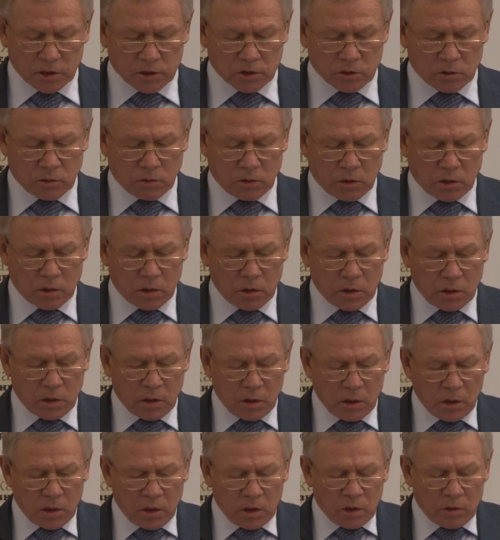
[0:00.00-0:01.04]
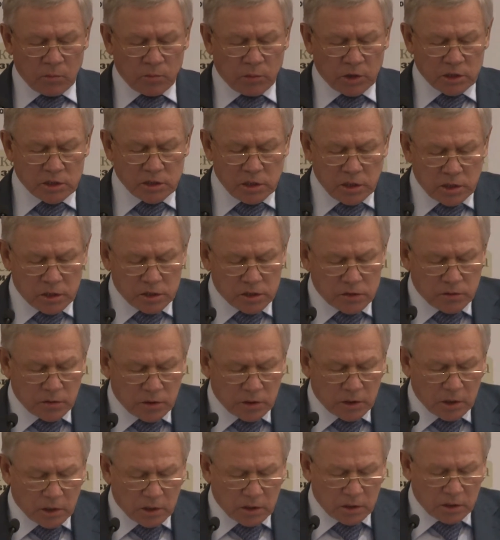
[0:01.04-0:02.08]
что последствия
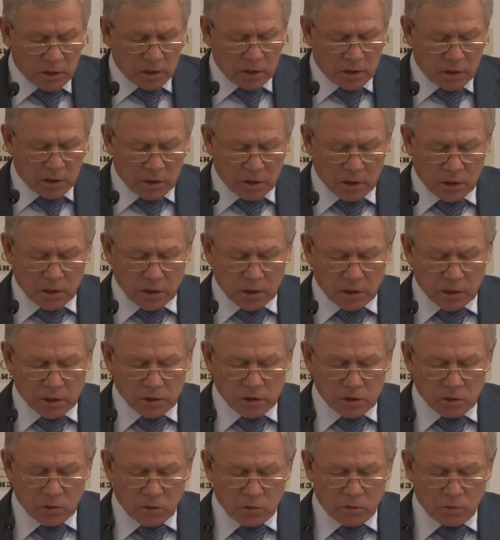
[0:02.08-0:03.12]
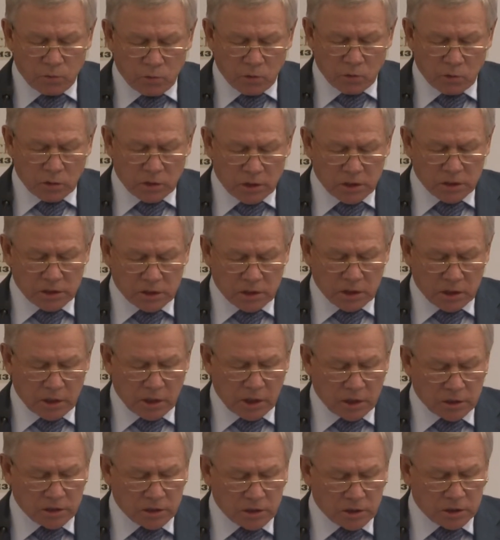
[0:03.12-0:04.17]
техногенных катастроф могут
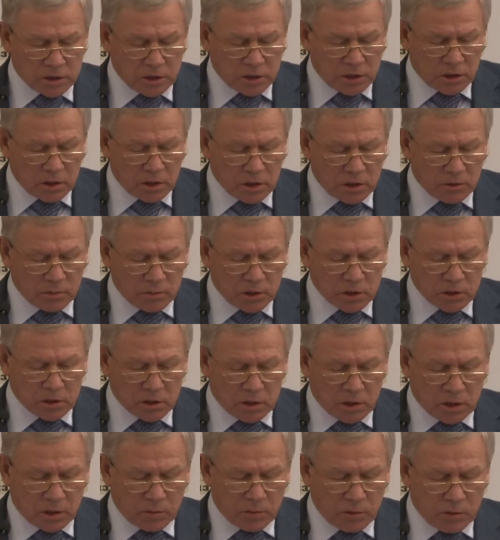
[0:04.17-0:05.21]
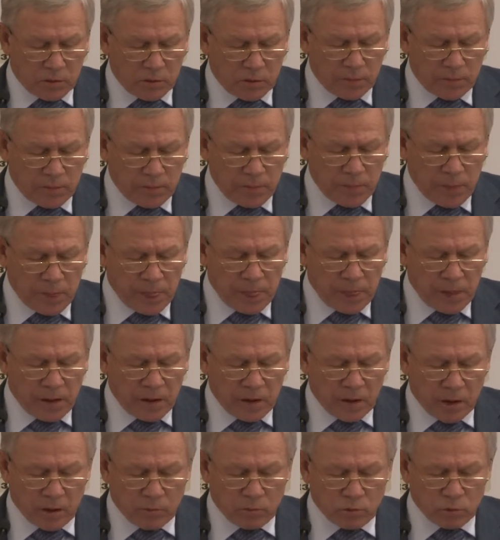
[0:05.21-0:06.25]
достигать значительных масштабов,
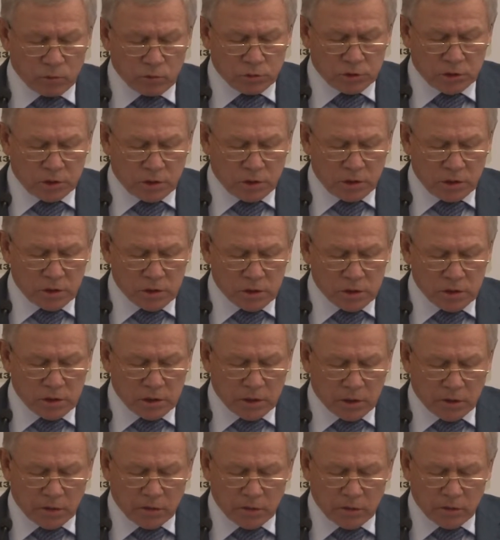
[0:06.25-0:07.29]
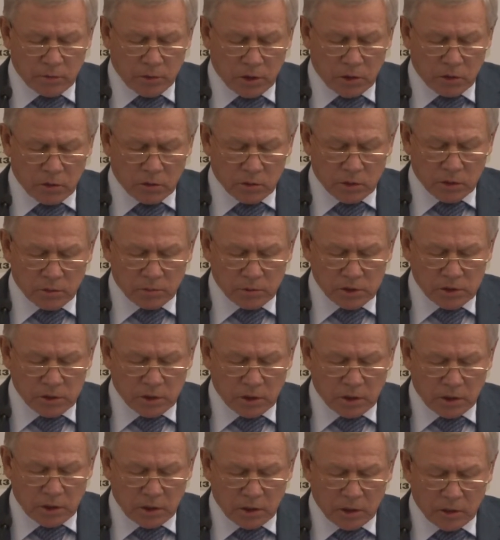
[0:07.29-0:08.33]
а будучи инициированы природными
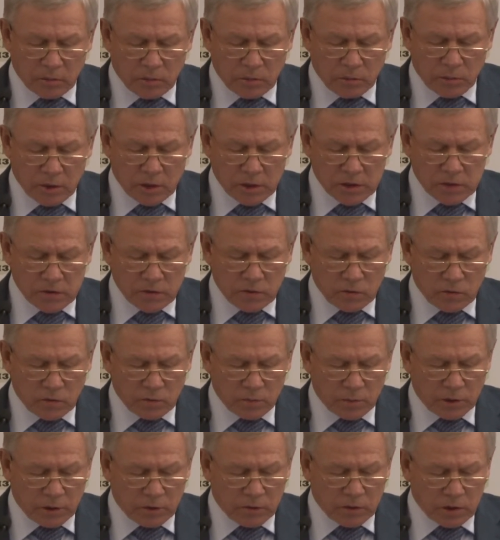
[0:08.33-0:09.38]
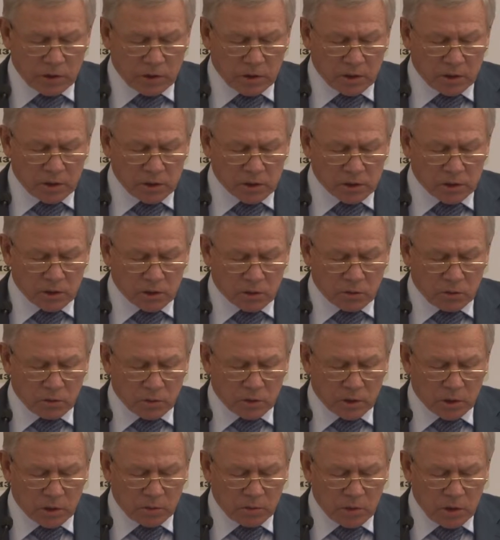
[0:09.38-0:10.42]
стихийными бедствиями, приводить к
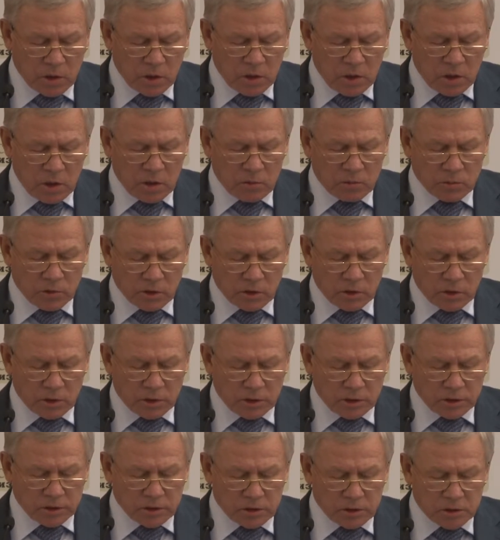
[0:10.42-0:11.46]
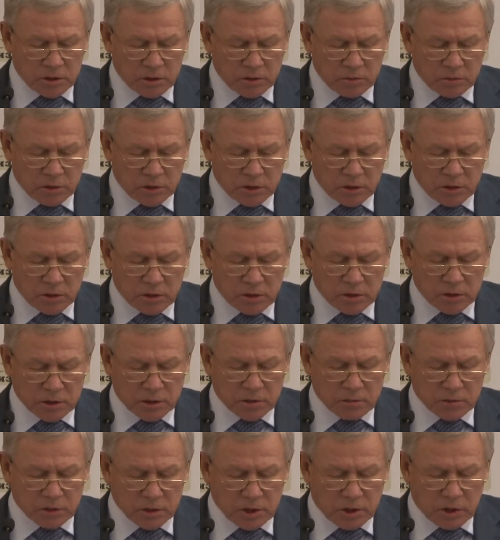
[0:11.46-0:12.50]
ежегодным многотысячным
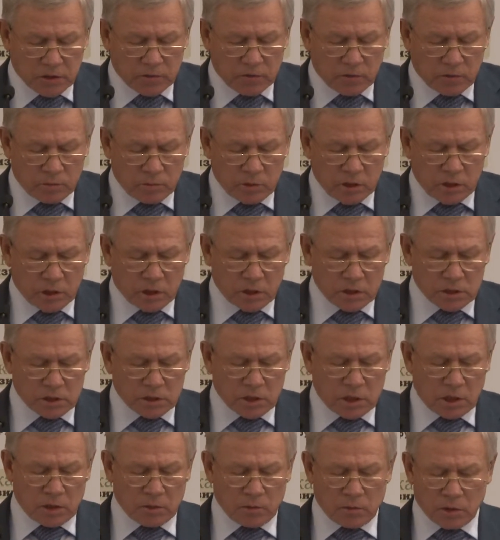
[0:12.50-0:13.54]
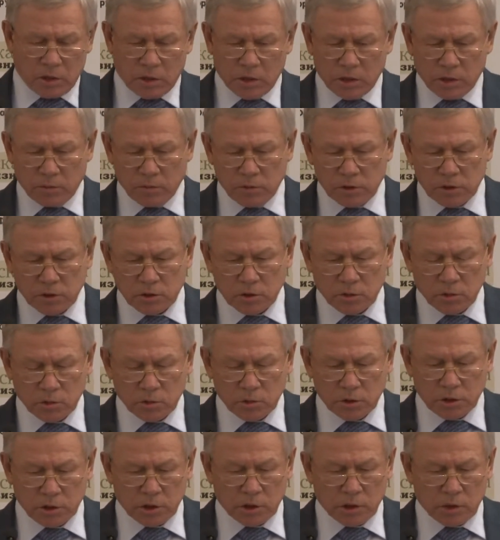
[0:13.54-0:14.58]
человеческим жертвам и колоссальному экономическому
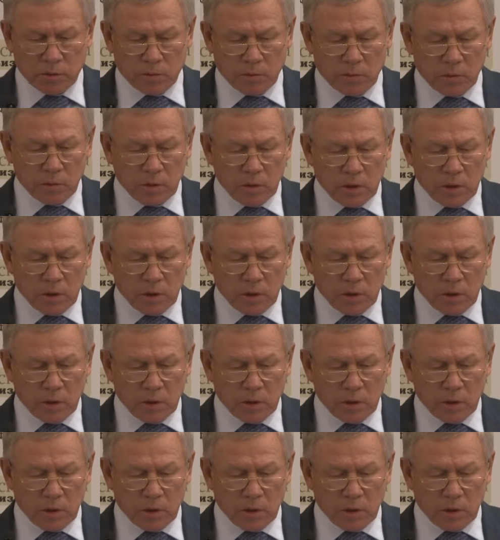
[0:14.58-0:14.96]
ущербу.